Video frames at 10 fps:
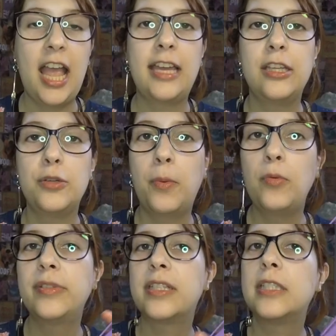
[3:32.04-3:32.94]
É que de
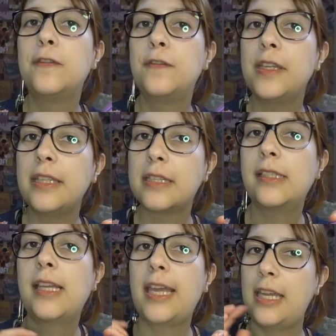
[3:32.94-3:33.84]
pontas
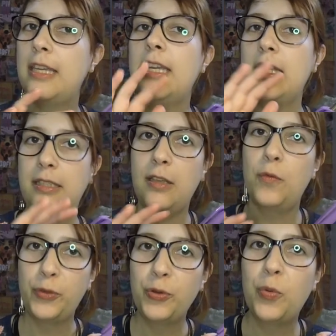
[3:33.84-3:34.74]
finas, é, esse é
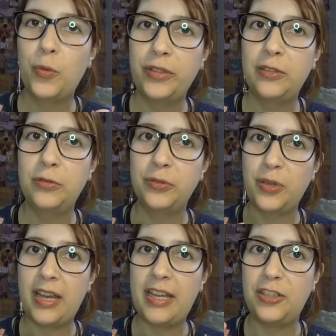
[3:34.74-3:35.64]
o único modelo
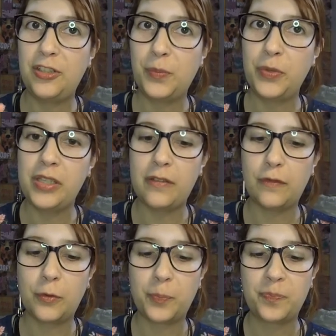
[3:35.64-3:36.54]
é,
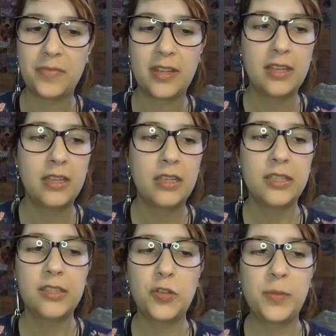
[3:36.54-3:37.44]
disponível.
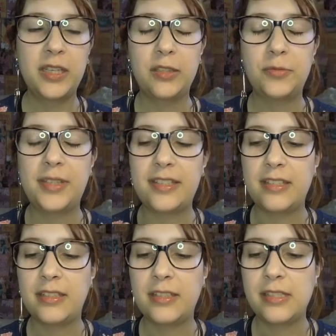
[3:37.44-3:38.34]
Se eu não me engano, tem
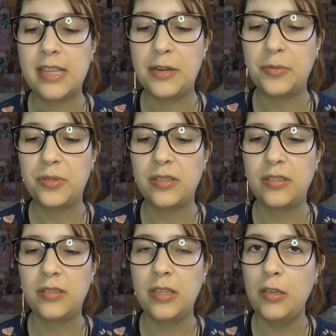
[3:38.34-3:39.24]

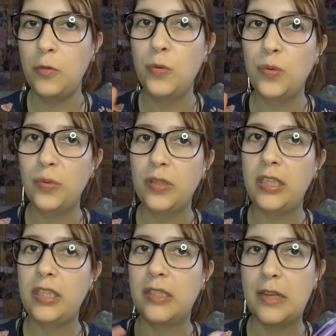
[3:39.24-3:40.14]
0,5
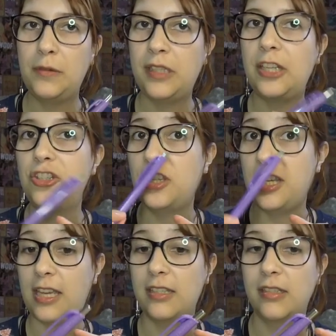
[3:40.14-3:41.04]
e 0,7
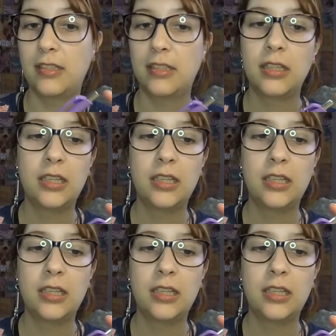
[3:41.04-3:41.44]
que é essa.